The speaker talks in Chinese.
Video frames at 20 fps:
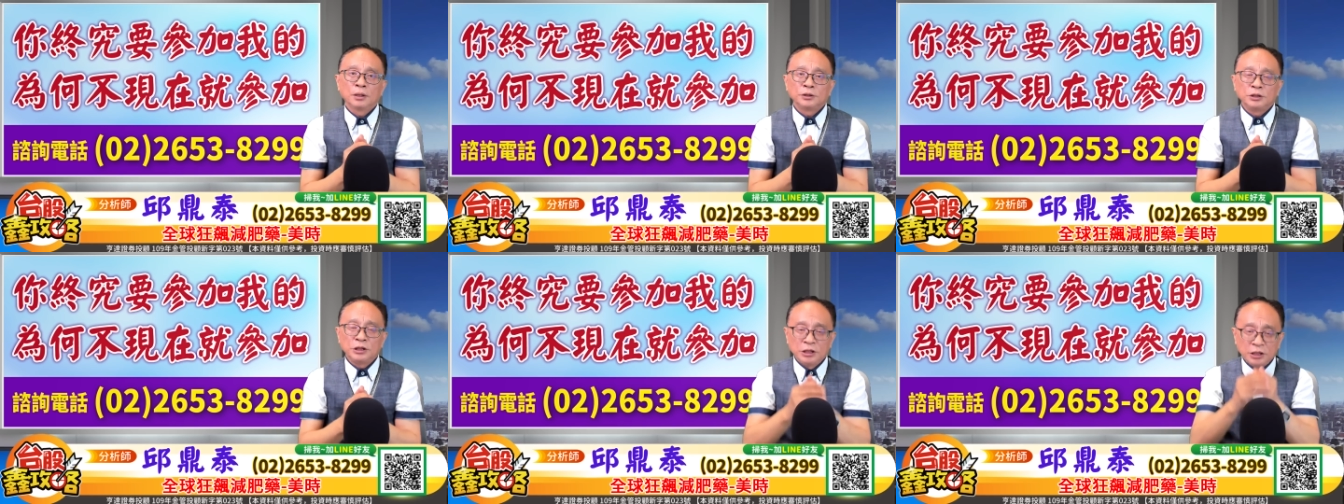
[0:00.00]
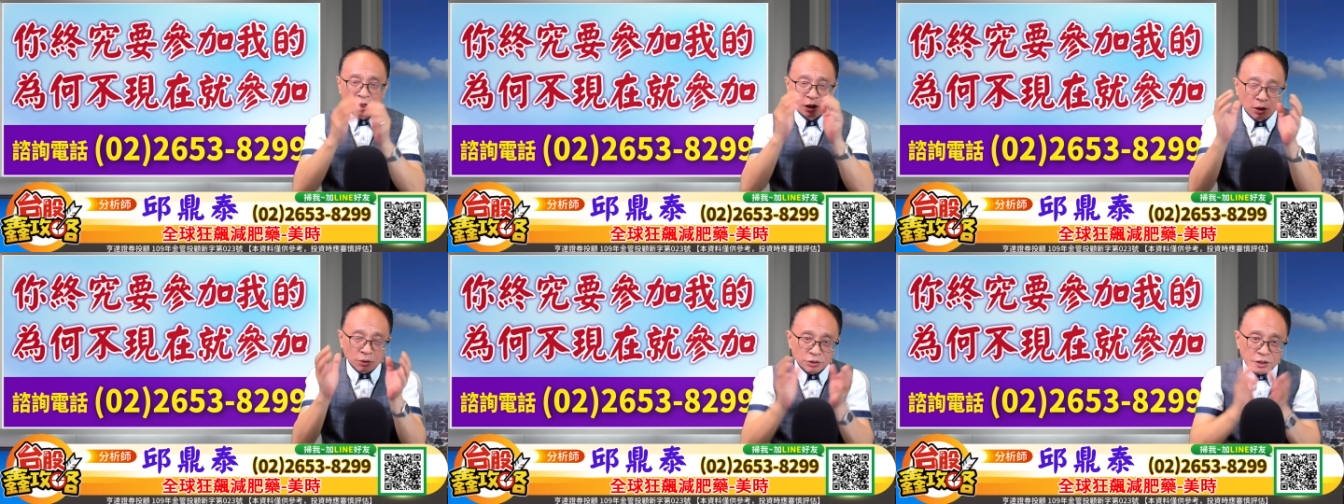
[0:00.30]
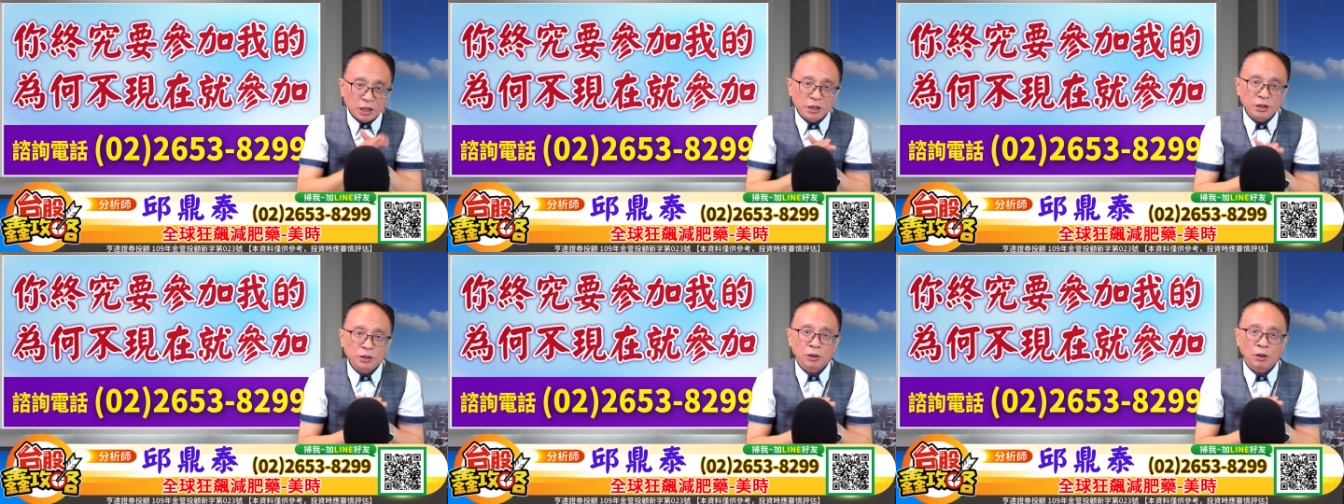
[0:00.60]
你能够
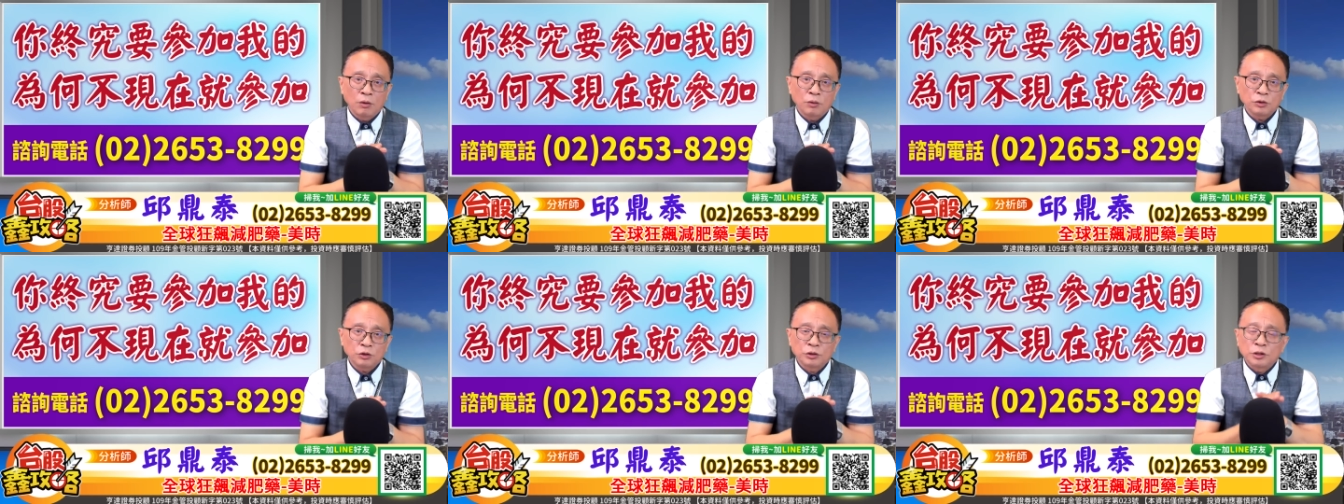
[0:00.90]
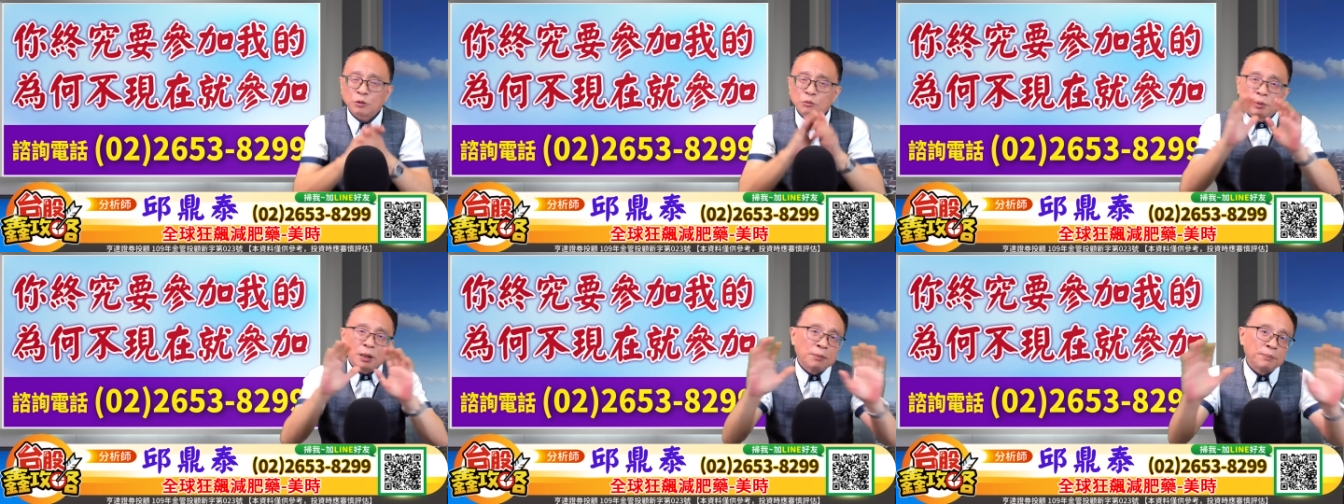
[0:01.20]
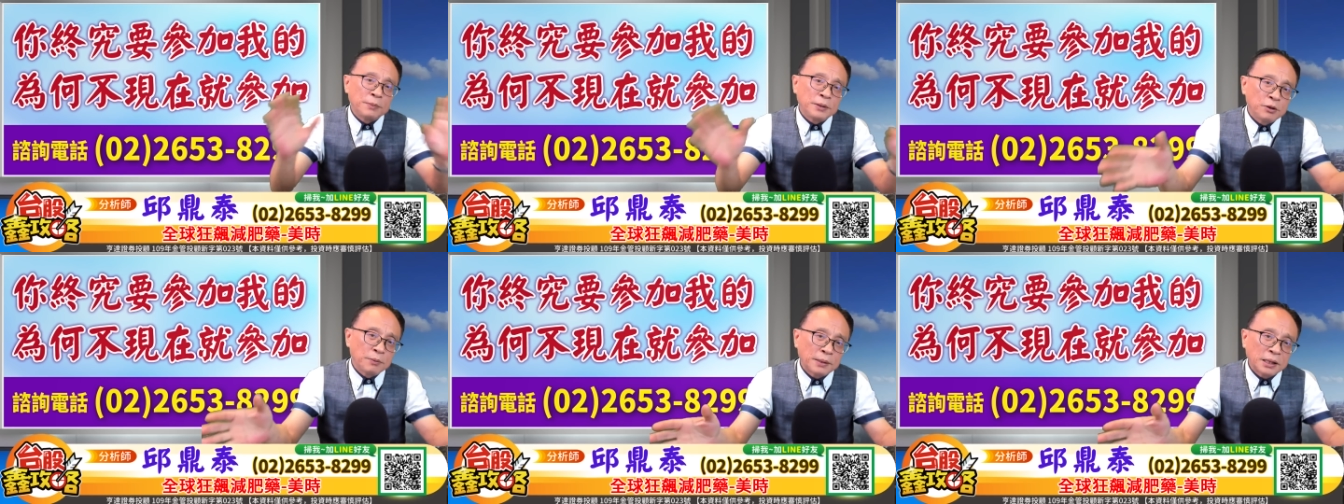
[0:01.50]
认同有些股票
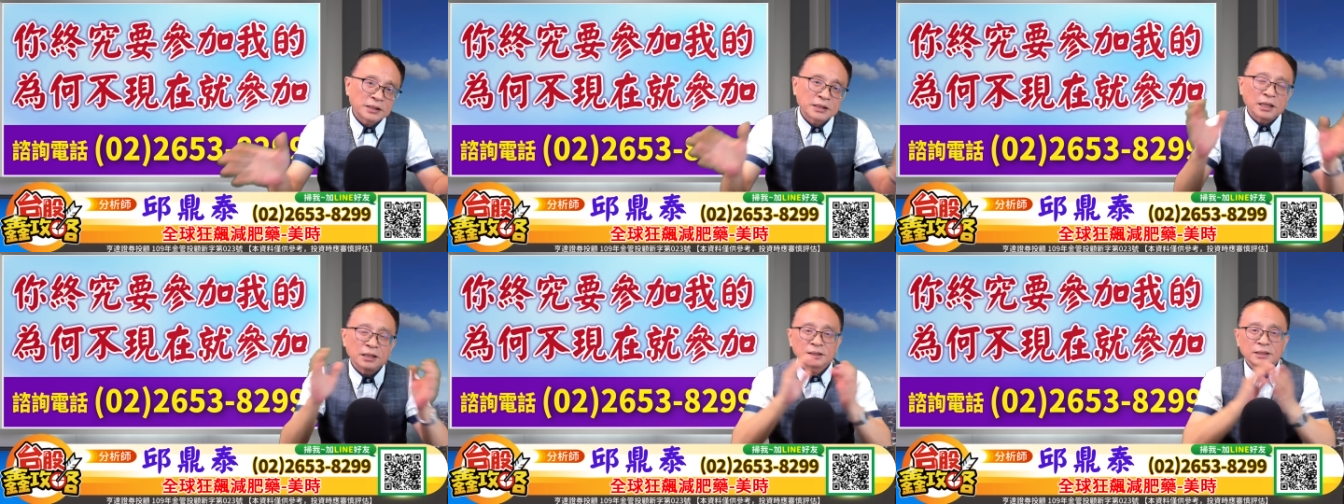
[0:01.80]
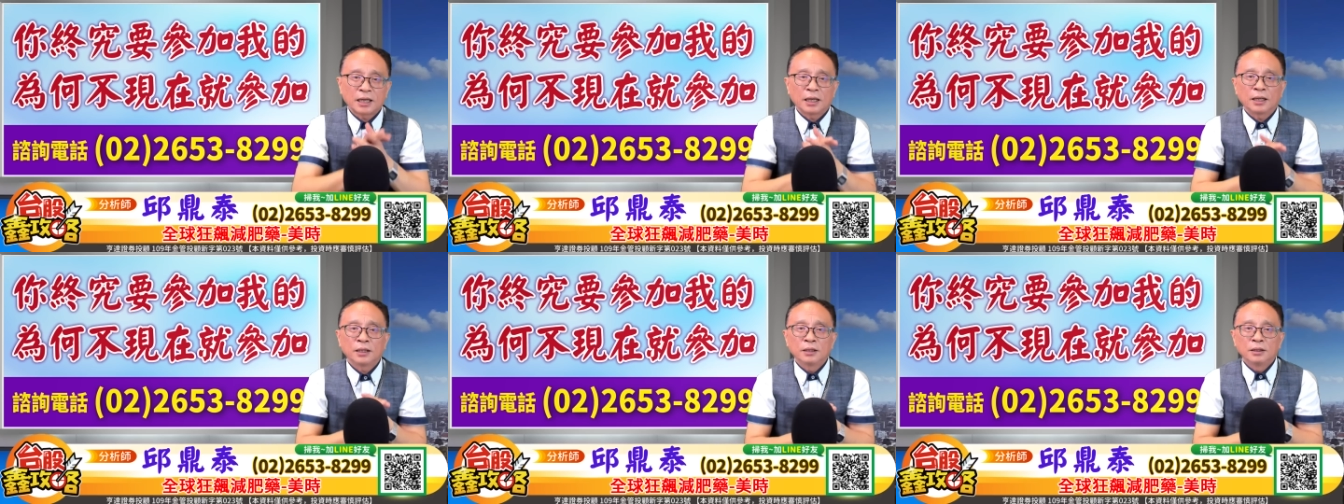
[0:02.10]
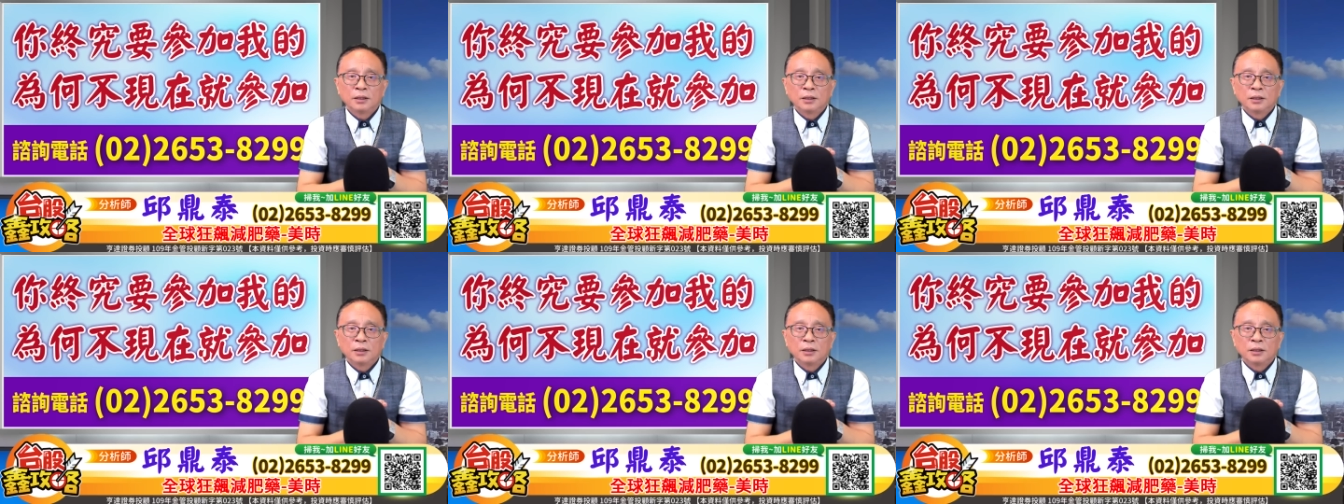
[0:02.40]
没有马上涨，